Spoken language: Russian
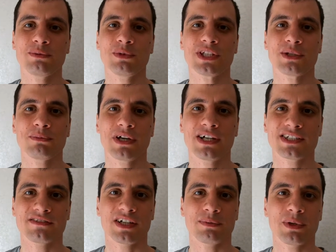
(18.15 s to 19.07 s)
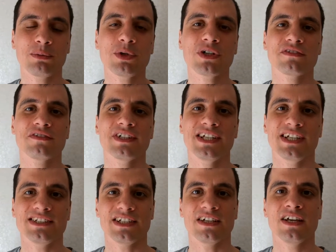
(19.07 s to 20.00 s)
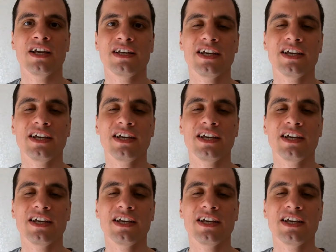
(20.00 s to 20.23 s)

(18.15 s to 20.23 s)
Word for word: ремонтами газовых приборов в Одессе.